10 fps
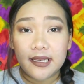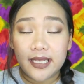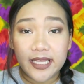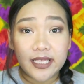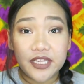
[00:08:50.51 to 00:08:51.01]

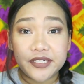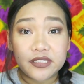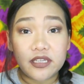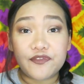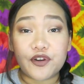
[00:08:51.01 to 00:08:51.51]
link here
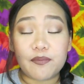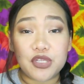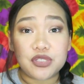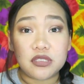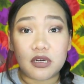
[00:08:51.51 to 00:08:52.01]
in the
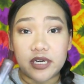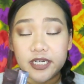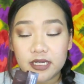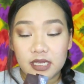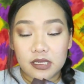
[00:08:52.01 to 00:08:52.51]
information card